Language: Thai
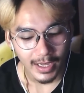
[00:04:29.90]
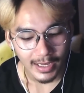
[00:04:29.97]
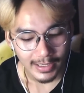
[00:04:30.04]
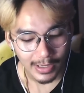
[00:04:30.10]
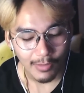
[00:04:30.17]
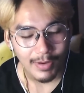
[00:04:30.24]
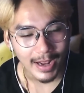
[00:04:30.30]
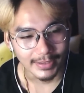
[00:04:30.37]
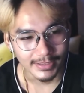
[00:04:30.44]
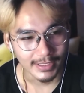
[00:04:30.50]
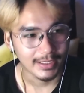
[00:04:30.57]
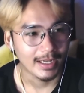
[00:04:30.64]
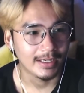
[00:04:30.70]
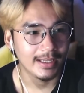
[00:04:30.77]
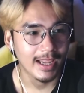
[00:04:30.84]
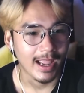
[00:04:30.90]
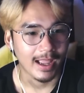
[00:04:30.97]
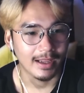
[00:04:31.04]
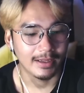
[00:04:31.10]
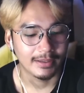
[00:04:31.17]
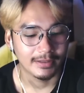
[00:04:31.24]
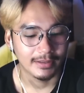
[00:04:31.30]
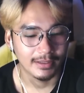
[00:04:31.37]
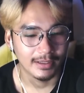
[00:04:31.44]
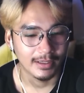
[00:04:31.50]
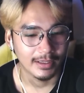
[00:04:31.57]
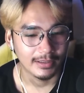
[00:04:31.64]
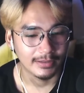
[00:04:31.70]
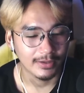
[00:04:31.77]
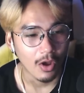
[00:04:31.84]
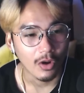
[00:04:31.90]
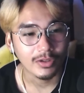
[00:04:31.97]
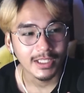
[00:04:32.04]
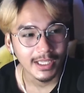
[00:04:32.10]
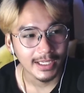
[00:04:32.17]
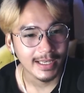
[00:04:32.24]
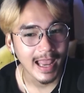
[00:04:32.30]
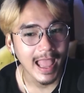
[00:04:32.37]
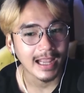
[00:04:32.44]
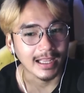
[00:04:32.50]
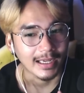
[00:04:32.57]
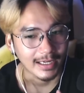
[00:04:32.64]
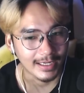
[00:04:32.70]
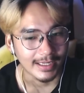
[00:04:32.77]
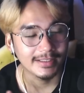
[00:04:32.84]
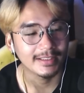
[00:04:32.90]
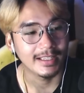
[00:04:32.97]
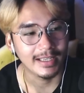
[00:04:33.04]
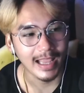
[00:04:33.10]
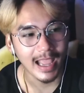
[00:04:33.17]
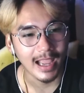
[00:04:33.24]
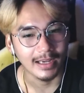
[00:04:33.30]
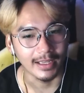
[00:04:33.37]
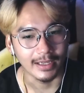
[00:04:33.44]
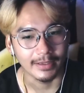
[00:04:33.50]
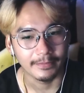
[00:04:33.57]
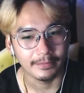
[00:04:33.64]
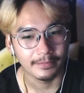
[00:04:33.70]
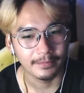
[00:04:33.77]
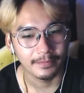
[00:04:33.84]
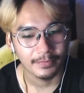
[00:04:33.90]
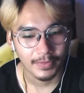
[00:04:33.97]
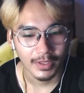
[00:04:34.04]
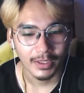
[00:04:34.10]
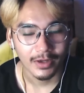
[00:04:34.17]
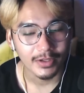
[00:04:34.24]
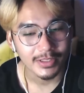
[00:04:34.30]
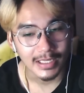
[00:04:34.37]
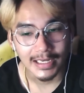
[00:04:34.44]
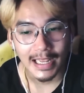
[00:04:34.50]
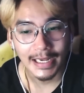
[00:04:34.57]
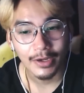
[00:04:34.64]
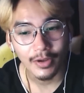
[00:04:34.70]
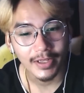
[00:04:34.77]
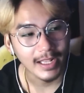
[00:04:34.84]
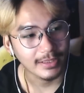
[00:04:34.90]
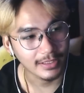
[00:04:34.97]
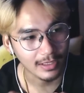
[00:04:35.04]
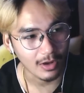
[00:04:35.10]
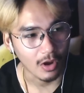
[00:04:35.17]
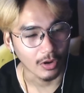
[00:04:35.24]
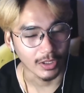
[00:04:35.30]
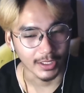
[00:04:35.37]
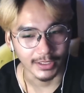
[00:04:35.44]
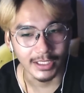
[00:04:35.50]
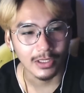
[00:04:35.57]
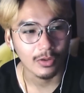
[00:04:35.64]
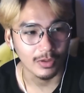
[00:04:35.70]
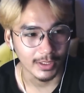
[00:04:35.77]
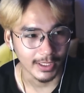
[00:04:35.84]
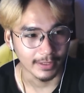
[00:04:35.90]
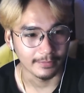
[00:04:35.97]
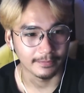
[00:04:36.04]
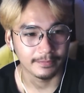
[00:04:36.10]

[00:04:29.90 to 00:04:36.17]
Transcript: แล้วหลังจากนั้นเนี่ยน้องทีน่ากับคริสติน่าเนี่ยก็จะเล่นด้วยกันตลอดเลยที่โรงเรียน